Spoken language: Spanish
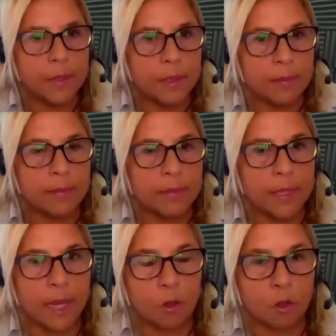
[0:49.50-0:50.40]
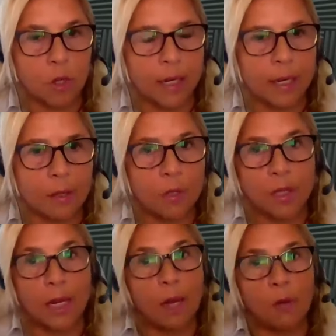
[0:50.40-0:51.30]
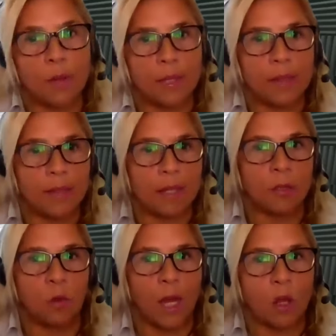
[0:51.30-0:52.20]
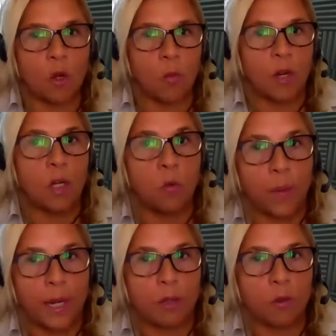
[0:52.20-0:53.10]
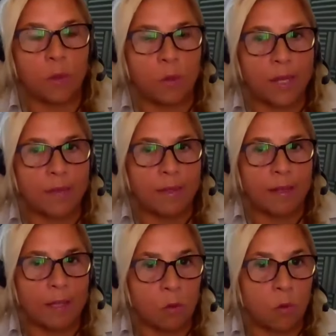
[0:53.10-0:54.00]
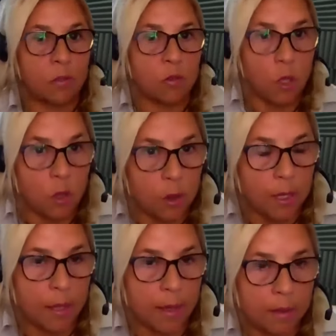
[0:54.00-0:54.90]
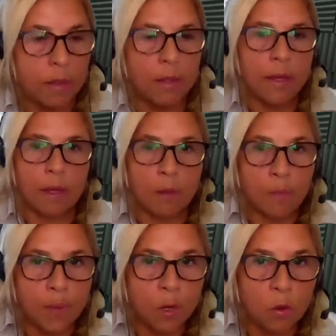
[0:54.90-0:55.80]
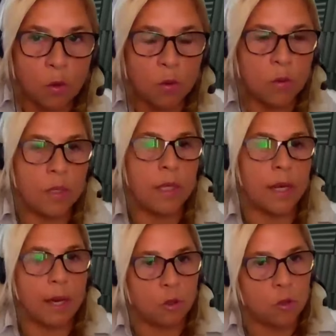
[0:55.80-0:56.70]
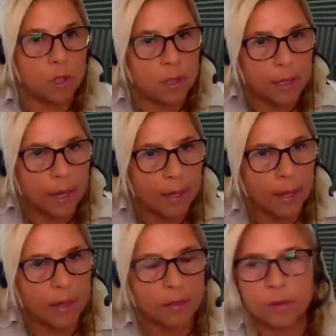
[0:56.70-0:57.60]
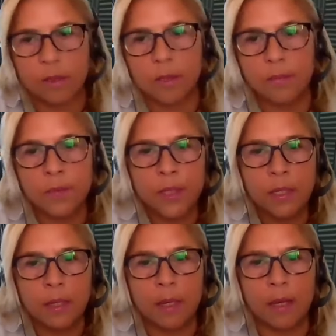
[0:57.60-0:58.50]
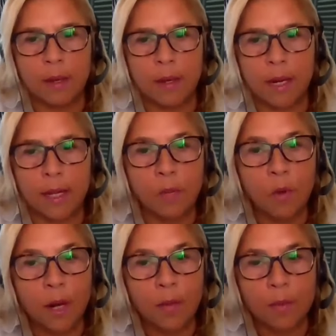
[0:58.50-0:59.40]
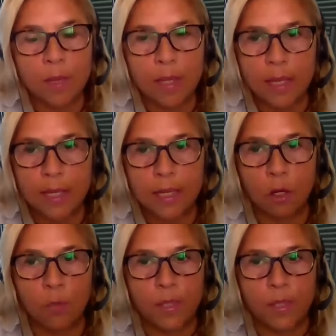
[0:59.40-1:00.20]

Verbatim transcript: mm, la doctora Claudia Méndez ha titulado como Recuperando Memorias Antiguas. ¿Dónde? En Perú y Lago Titicaca, ¿sí? Eh, le damos la bienvenida, quiero